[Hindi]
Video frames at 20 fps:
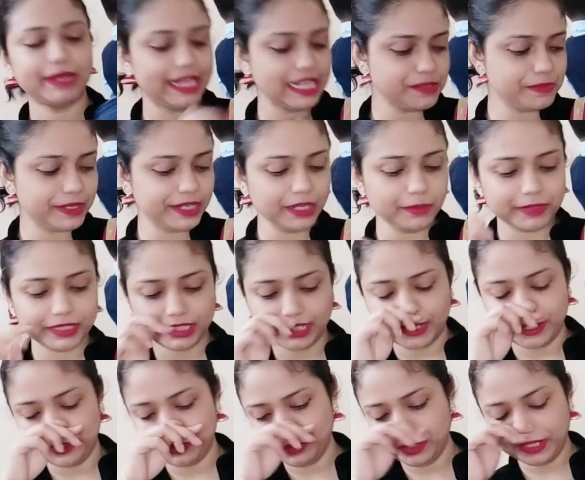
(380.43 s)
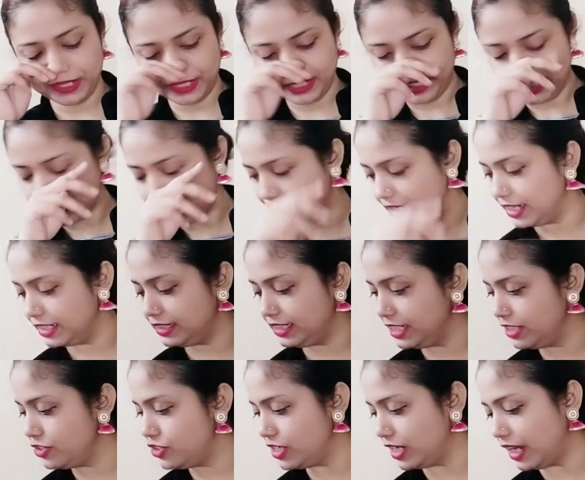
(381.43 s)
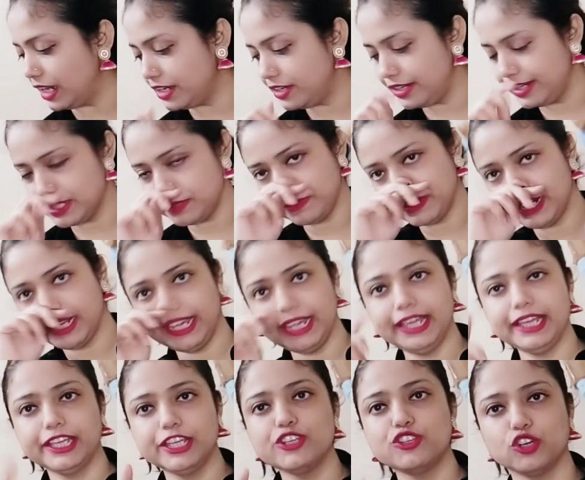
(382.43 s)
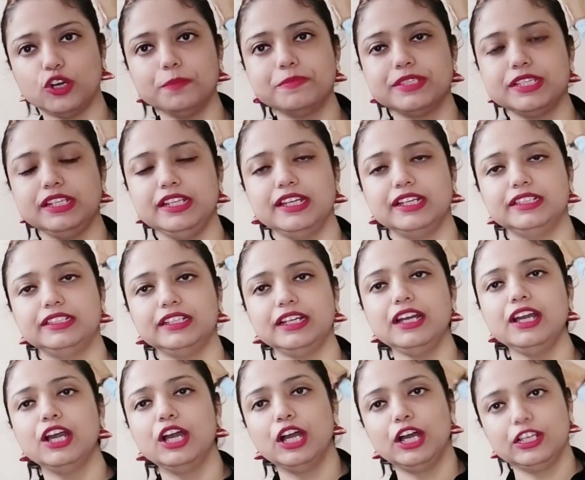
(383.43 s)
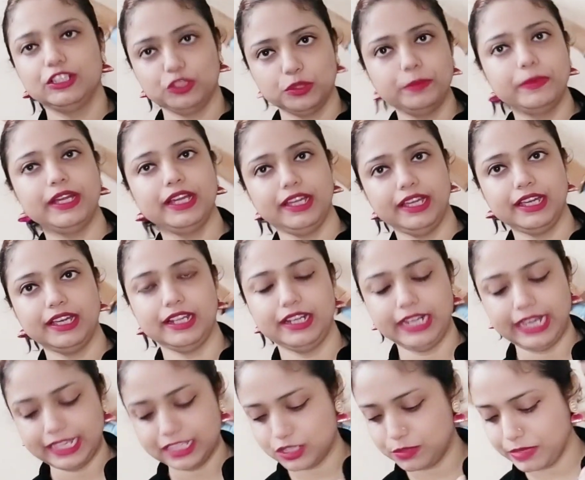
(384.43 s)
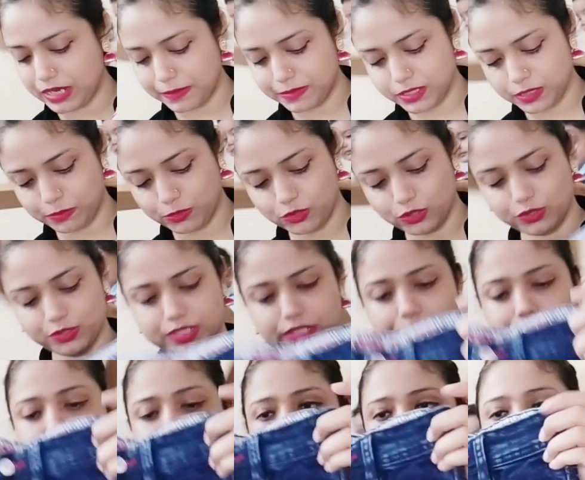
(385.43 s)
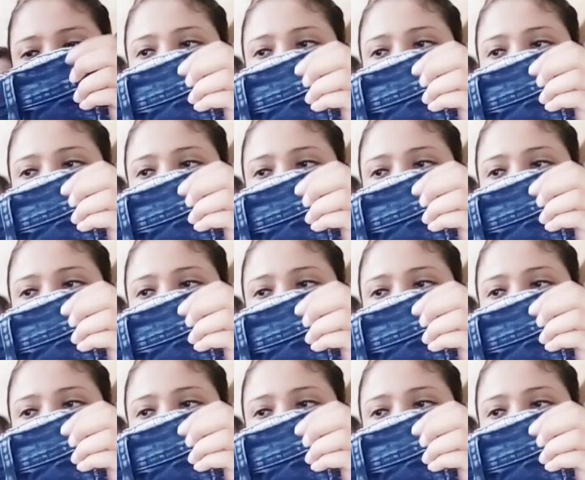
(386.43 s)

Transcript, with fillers: प्राइस मैं नहीं बता रही हूँ क्योंकि तीन चार ड्रेस मैंने एक ही शॉप से लिया था तो मैं लास्ट में आप सबको उसका प्राइस